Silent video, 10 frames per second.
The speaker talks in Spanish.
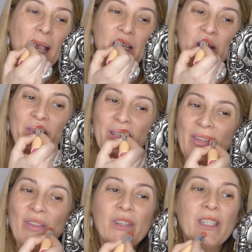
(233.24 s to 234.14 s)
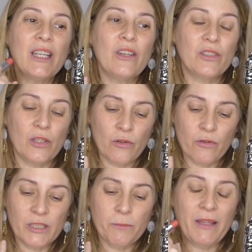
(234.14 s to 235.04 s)
sobre todo hoy que los
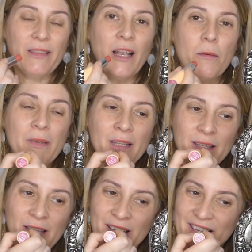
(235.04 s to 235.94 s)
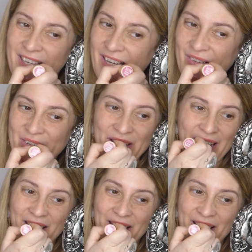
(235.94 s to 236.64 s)
tengo especialmente secos.